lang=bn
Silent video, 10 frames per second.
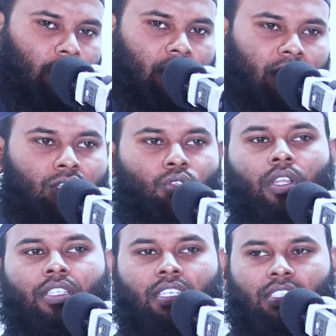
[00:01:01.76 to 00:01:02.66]
করে দিয়ে
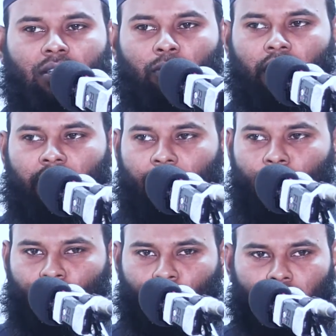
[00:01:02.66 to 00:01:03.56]
চলে যাচ্ছে বলেন
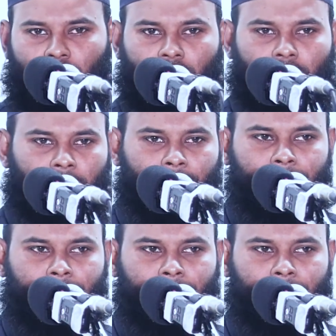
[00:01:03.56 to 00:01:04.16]
নাউজুবিল্লা